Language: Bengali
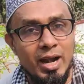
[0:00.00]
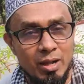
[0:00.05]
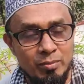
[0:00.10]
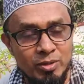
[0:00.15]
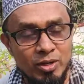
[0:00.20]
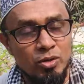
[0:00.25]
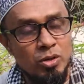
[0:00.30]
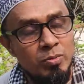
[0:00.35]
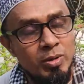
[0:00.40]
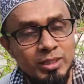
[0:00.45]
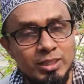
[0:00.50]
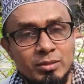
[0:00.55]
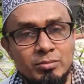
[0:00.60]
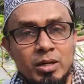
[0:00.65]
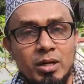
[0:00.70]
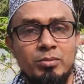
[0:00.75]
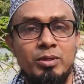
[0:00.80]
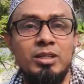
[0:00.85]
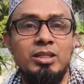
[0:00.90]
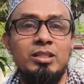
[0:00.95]
আরামে ঘুমাতে
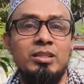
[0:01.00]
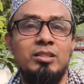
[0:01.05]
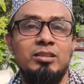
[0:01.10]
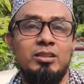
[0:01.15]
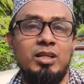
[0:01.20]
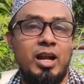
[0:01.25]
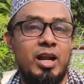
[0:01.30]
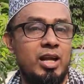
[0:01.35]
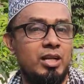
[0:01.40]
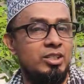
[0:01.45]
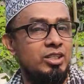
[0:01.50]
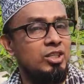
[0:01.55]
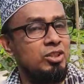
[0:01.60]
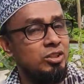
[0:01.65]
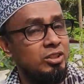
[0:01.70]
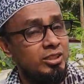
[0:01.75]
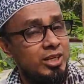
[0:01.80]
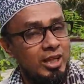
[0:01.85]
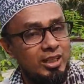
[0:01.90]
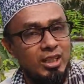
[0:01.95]
পারবে তারা
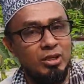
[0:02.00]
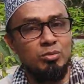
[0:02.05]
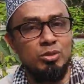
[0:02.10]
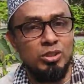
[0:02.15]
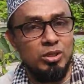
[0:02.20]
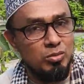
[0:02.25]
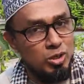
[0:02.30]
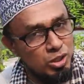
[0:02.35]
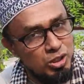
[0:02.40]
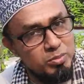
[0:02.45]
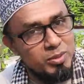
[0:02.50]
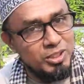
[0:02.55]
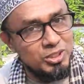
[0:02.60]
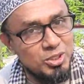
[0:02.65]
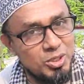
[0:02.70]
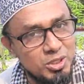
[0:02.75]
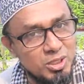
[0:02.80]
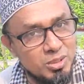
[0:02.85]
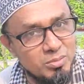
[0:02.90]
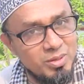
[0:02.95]
শান্তিমতে বসবাস
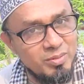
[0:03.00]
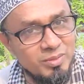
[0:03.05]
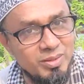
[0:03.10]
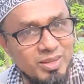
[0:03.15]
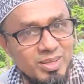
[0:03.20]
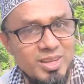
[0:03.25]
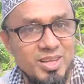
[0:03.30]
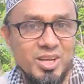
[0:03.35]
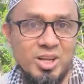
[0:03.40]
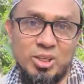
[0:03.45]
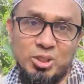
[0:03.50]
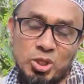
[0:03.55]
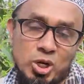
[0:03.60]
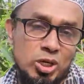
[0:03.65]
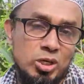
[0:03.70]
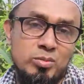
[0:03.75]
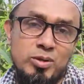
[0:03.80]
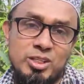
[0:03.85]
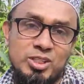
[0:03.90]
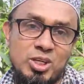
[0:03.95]
করতে পারবে
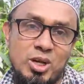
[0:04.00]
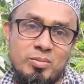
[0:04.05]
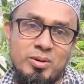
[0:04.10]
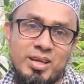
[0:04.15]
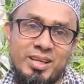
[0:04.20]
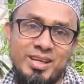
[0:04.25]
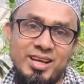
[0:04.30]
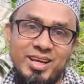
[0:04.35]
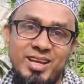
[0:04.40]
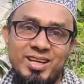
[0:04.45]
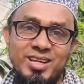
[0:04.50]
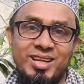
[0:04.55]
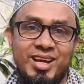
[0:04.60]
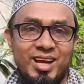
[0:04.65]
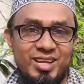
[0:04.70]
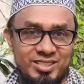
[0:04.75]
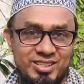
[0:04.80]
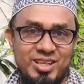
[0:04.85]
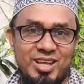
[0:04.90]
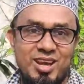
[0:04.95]
ধন্যবাদ সবাইকে
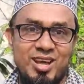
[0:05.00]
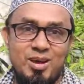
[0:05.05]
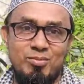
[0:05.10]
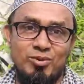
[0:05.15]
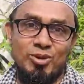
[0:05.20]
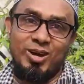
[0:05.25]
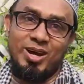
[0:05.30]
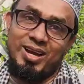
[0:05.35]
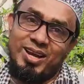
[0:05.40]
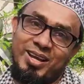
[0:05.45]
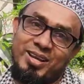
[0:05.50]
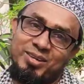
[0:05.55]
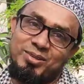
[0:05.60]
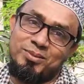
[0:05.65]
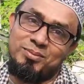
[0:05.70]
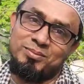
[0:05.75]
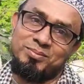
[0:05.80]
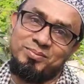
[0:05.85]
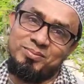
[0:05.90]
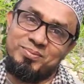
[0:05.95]
আসসালামু
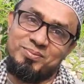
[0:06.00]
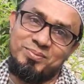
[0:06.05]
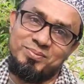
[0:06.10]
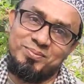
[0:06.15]
আলাইকুম